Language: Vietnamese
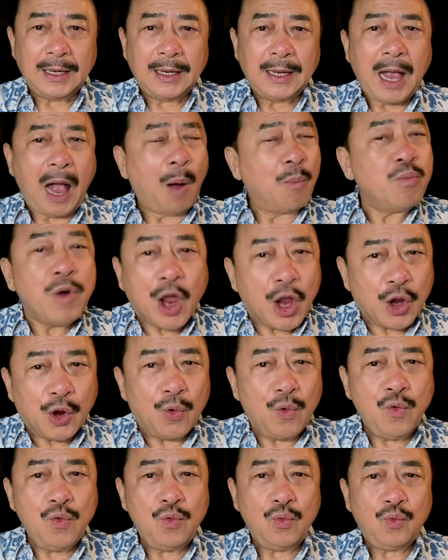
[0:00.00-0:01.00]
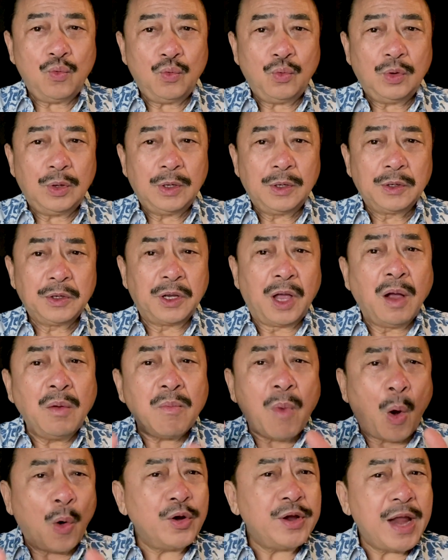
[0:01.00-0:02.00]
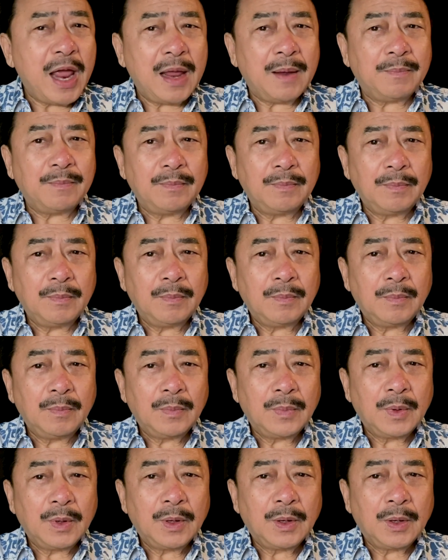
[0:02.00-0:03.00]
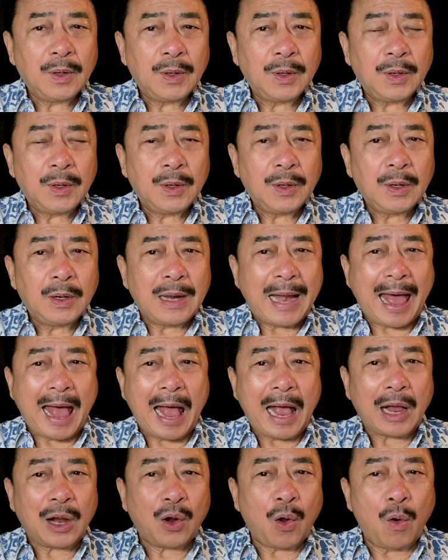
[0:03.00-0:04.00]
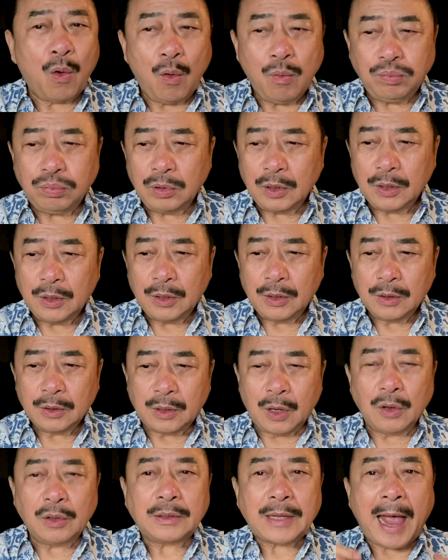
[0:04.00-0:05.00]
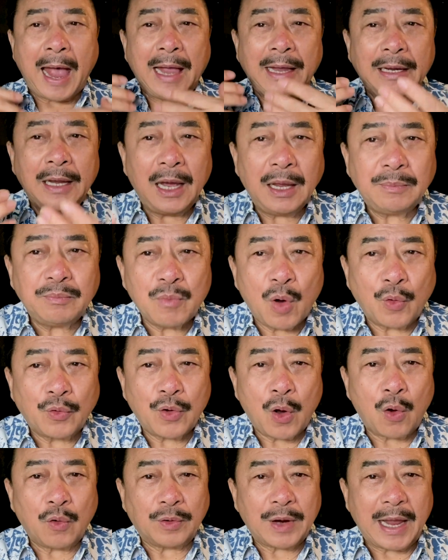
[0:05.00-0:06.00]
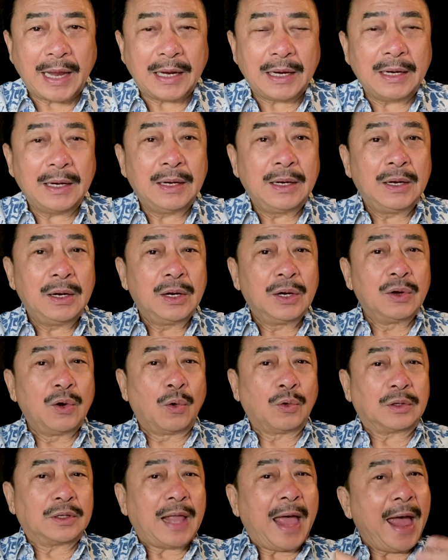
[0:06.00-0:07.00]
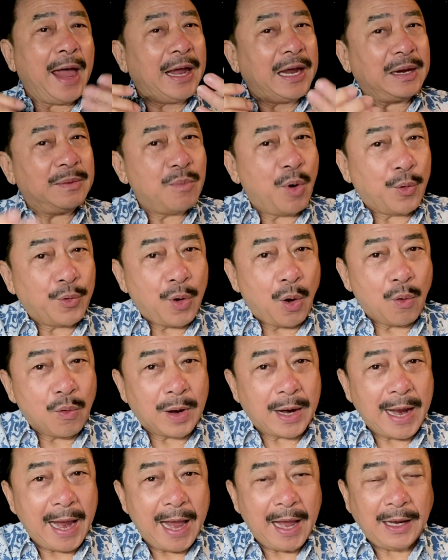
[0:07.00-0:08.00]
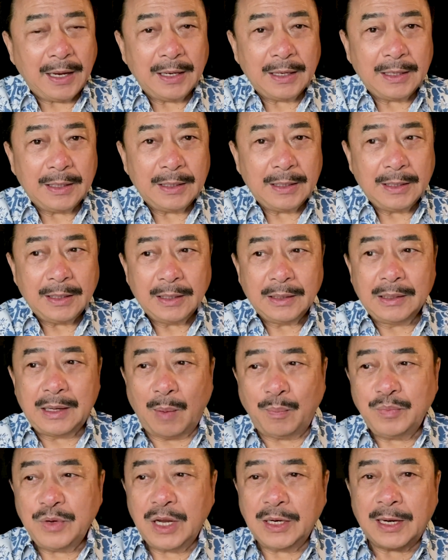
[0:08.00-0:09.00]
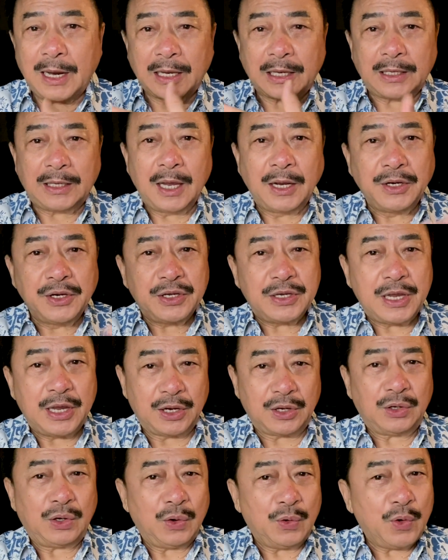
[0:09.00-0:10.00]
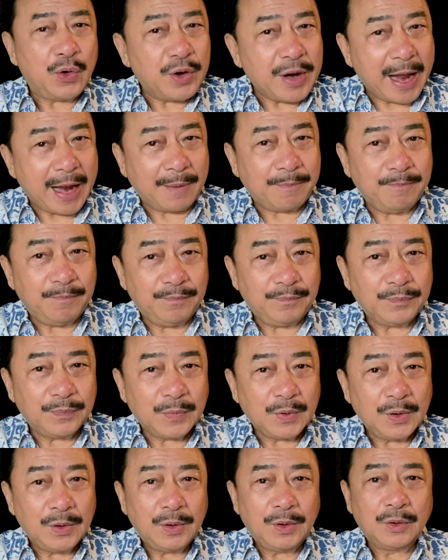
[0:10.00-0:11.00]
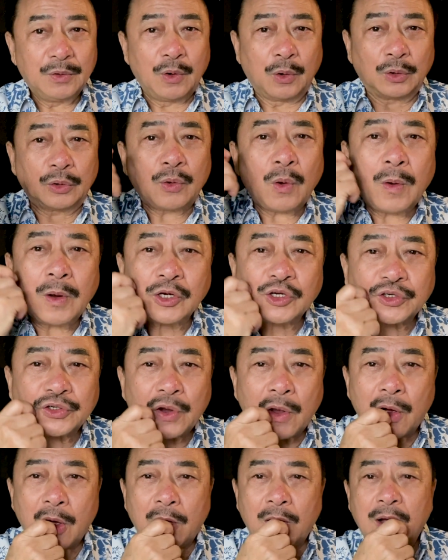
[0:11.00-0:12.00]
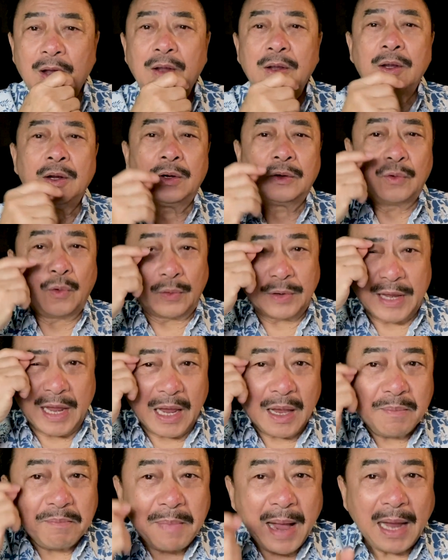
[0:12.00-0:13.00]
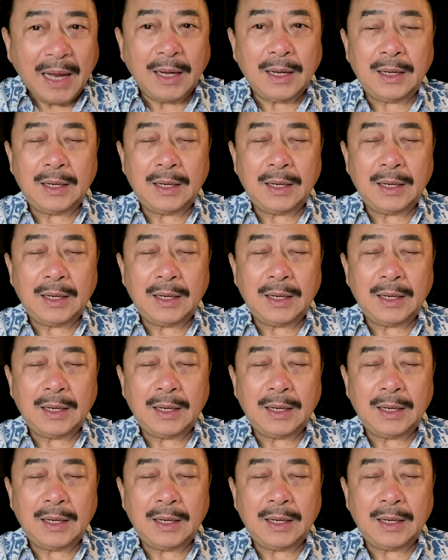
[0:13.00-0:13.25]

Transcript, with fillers: Không hiểu, cứ mỗi đêm là cô Út cứ thay hết bộ đồ này, rồi thay bộ đồ khác, giống như là chân diện cho nó đẹp, rồi thoa son, rồi vẽ mắt,